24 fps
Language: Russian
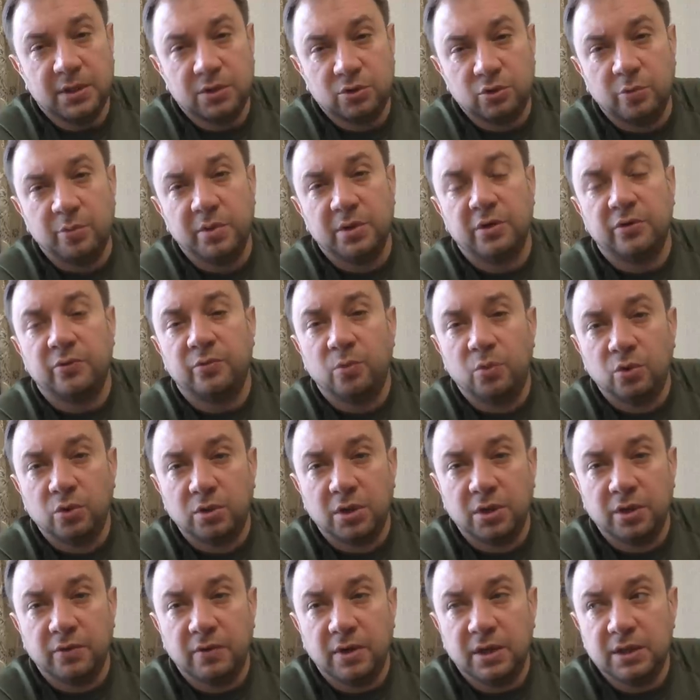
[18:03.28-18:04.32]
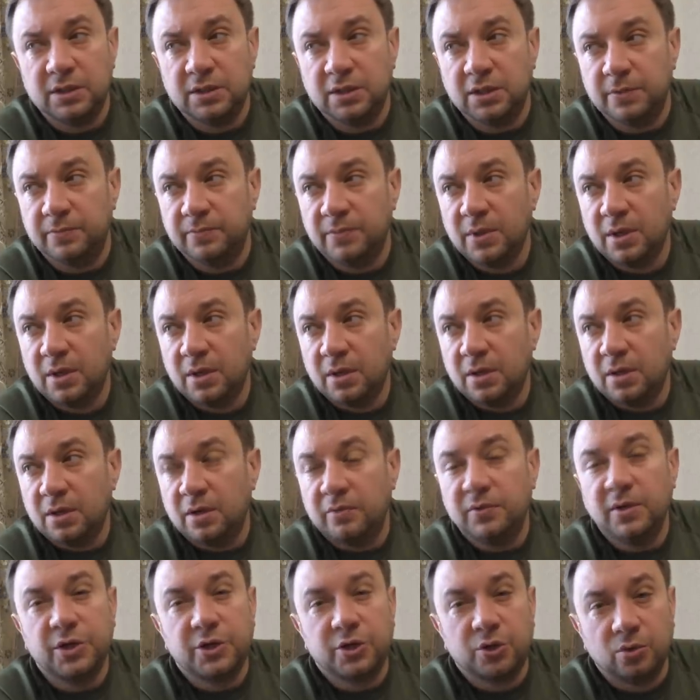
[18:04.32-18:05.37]
Особенно в мутной воде,
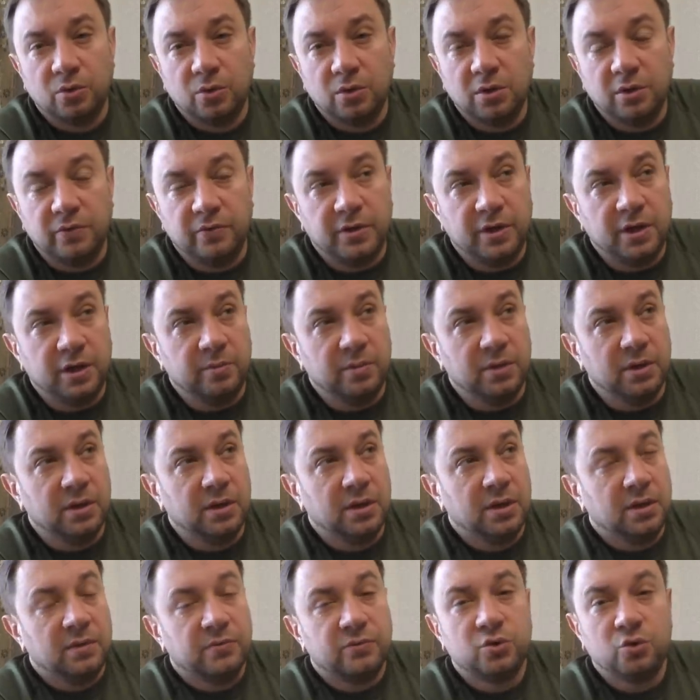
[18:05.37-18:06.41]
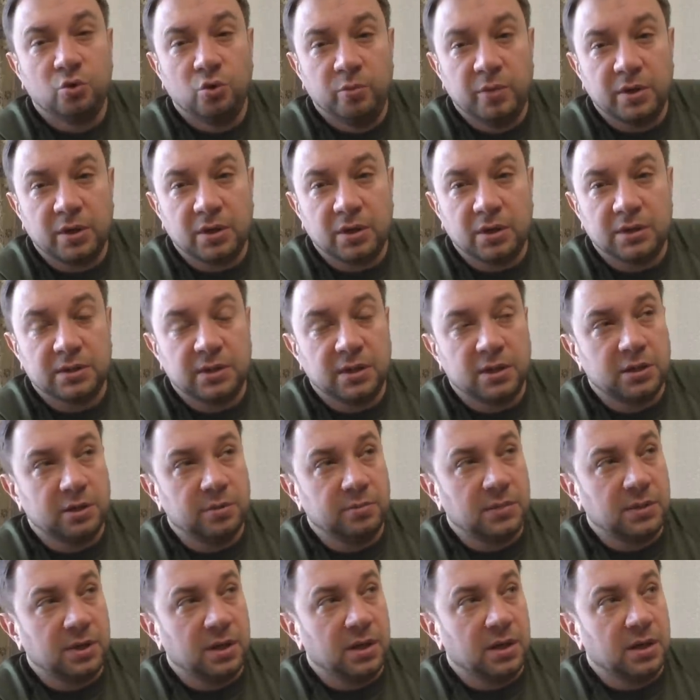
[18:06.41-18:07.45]
в ночное время, в сумерках,
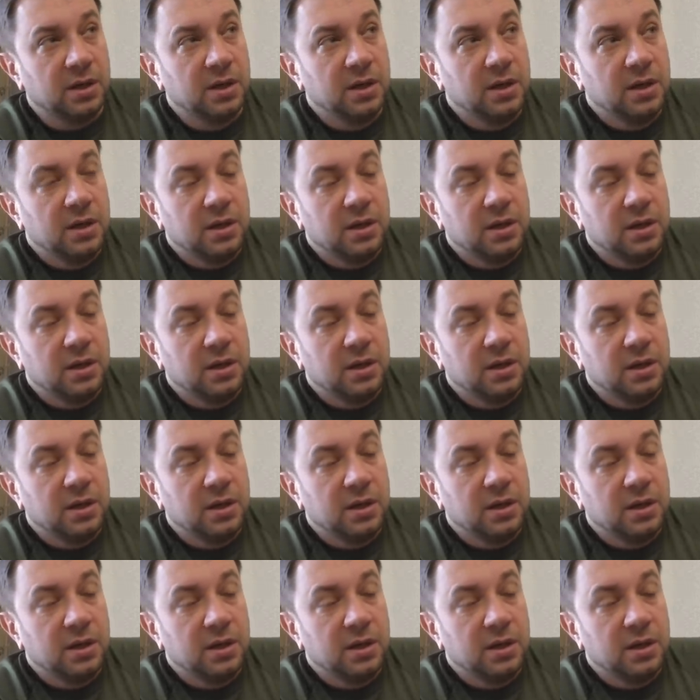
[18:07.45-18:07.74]
скажем так.